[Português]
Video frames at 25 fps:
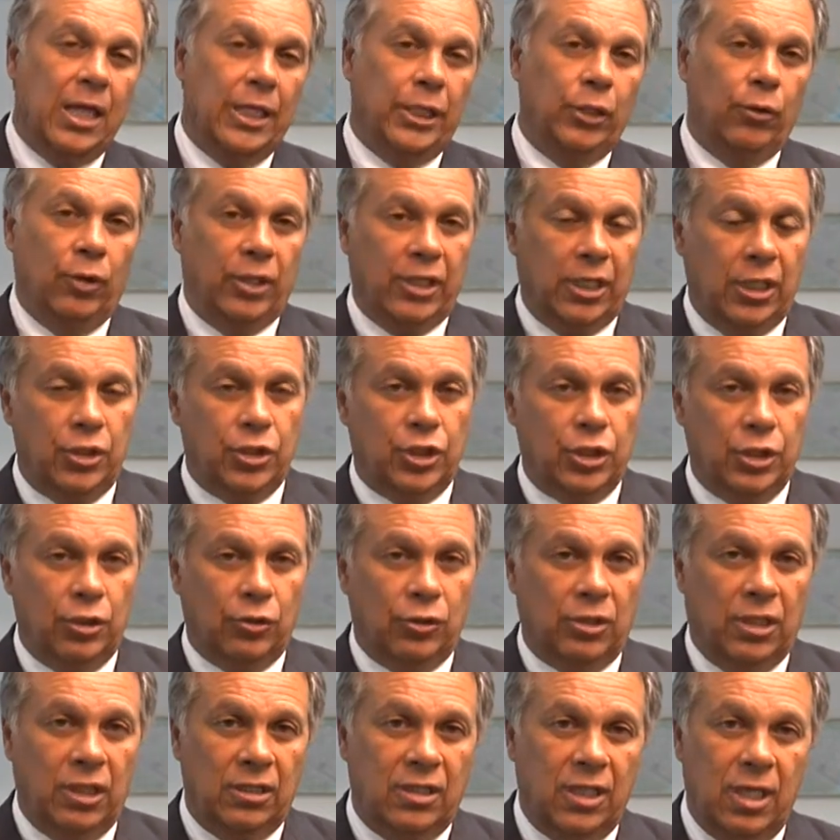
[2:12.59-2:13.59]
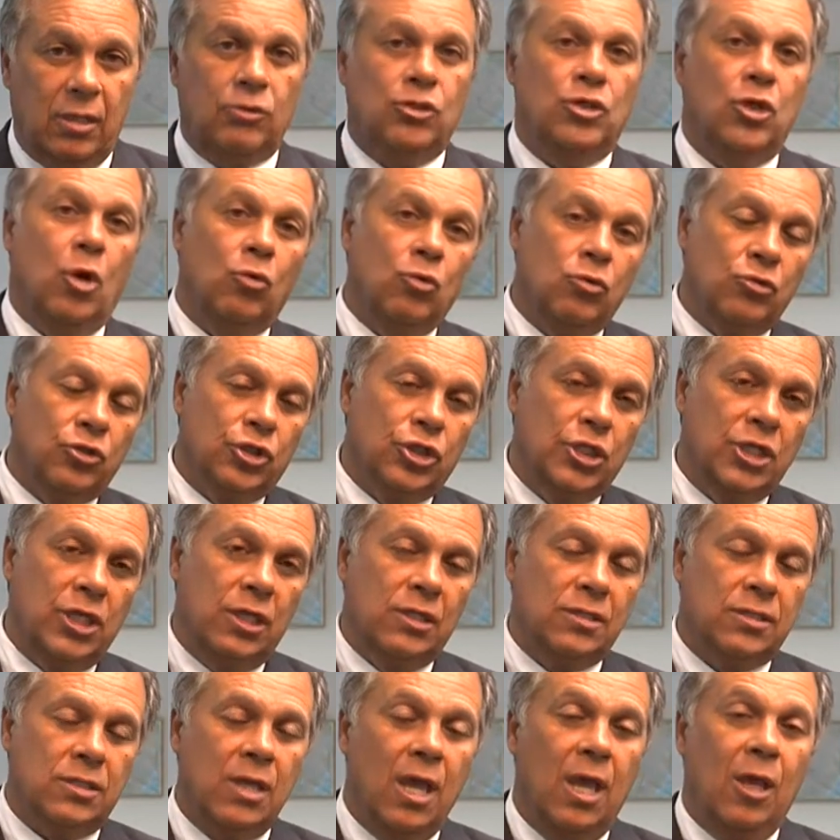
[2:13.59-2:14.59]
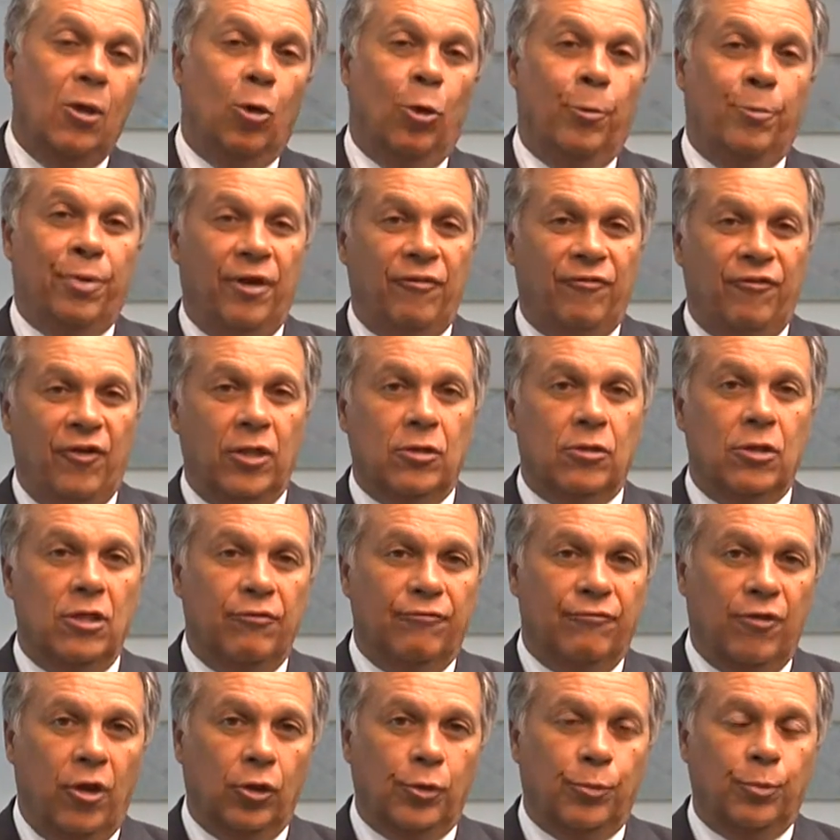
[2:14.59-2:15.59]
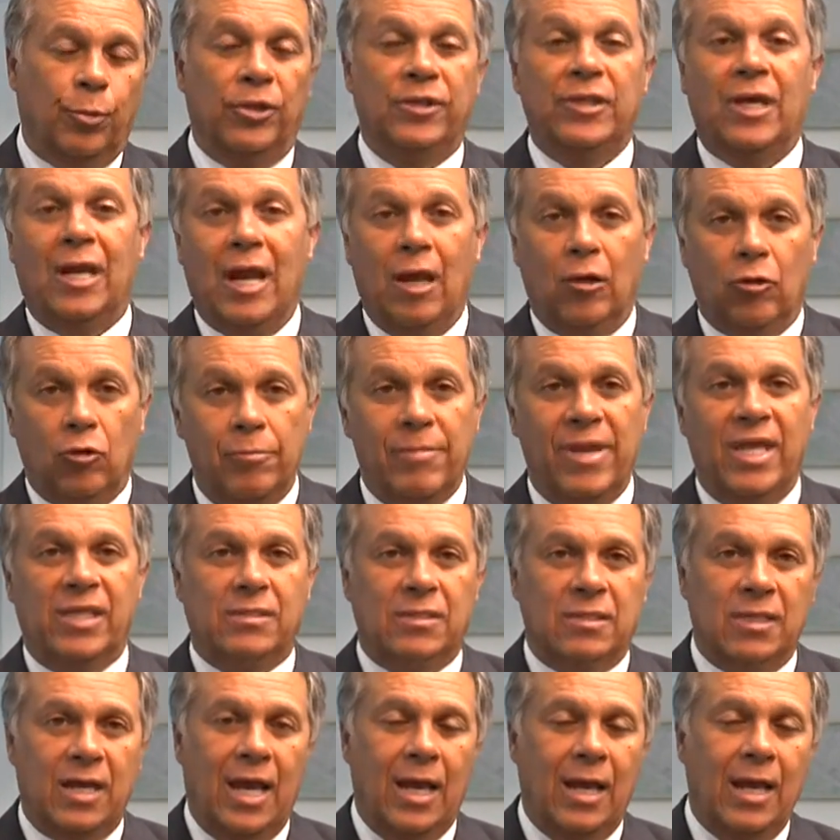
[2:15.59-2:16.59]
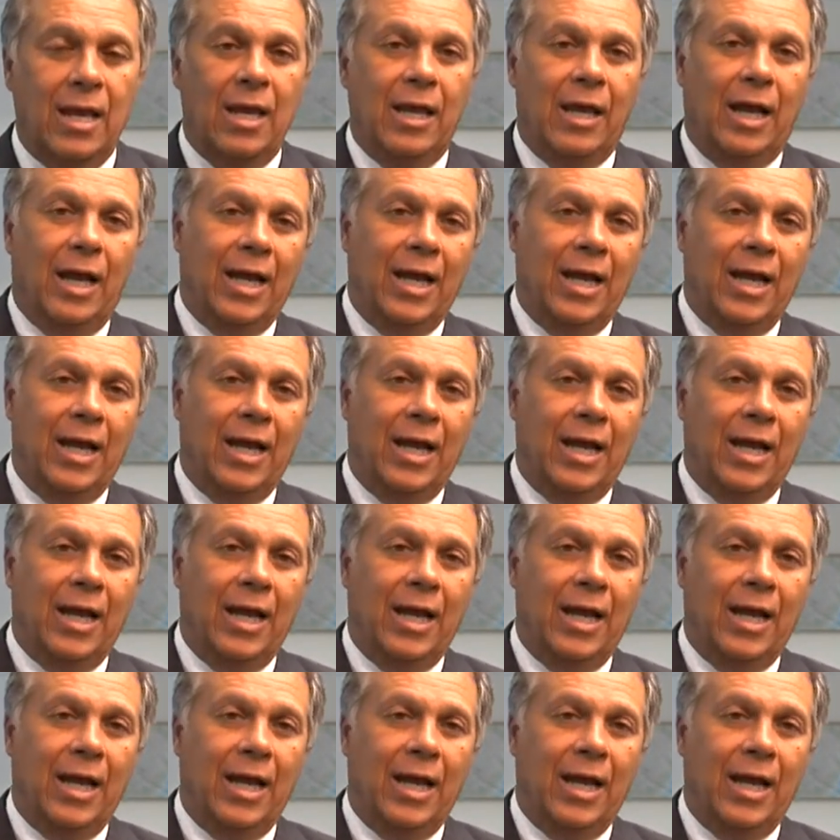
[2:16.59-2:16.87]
e eu acredito acredito que dentro de alguns dias o prefeito Nivaldo poderá começar